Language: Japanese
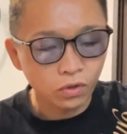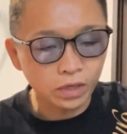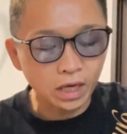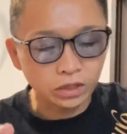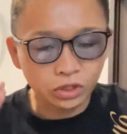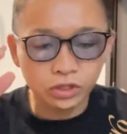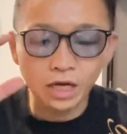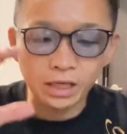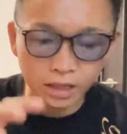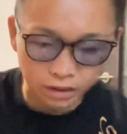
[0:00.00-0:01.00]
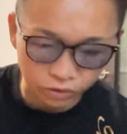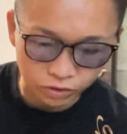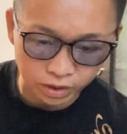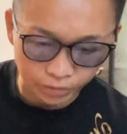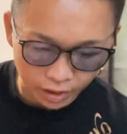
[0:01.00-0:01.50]
が少なかったと
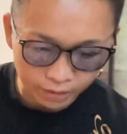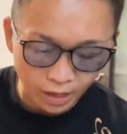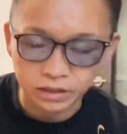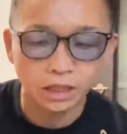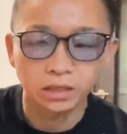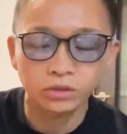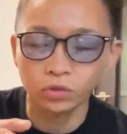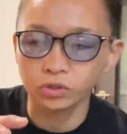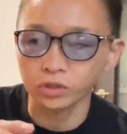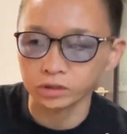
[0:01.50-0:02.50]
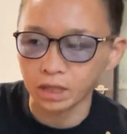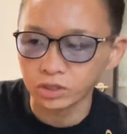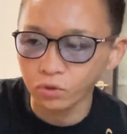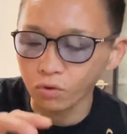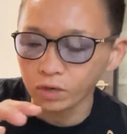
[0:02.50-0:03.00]
してもね、あ、違う、糖質量が多
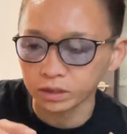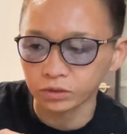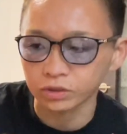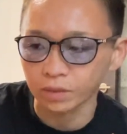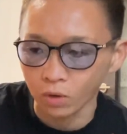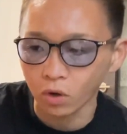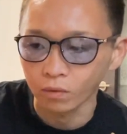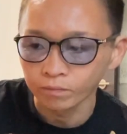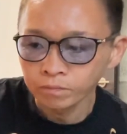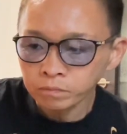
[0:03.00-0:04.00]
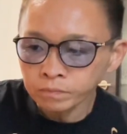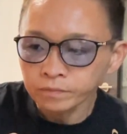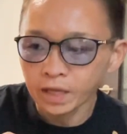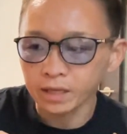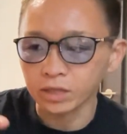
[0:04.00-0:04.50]
少多かったとしても、
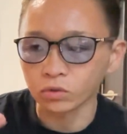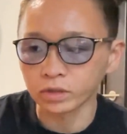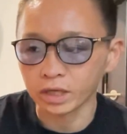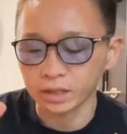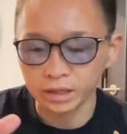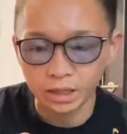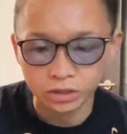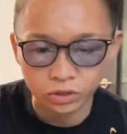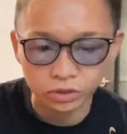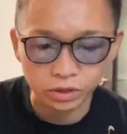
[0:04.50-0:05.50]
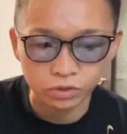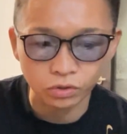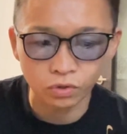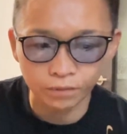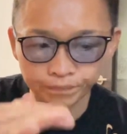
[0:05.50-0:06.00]
えー、ケトン体が出たりするっていう、そ
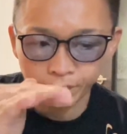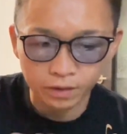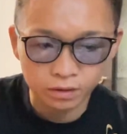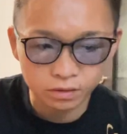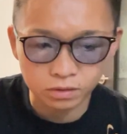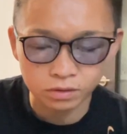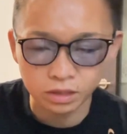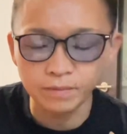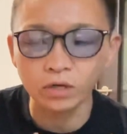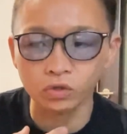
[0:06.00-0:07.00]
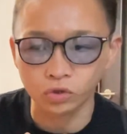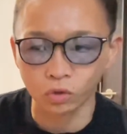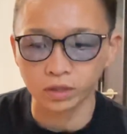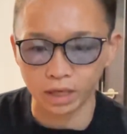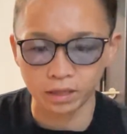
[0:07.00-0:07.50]
の、うん、今の
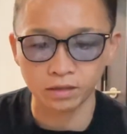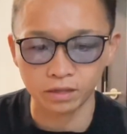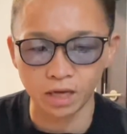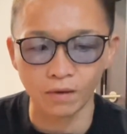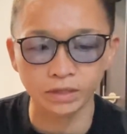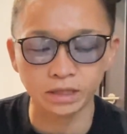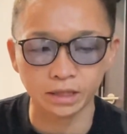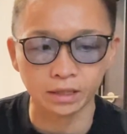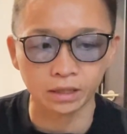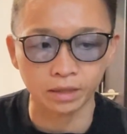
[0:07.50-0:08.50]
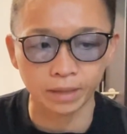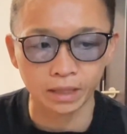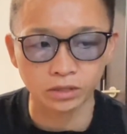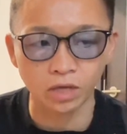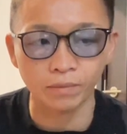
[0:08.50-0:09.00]
状態に合わせていかなければいけ
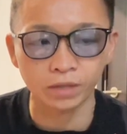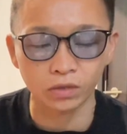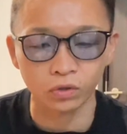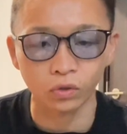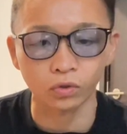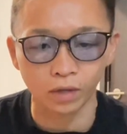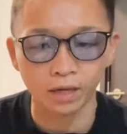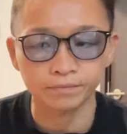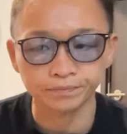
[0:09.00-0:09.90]
ないんですよ。油の量とか。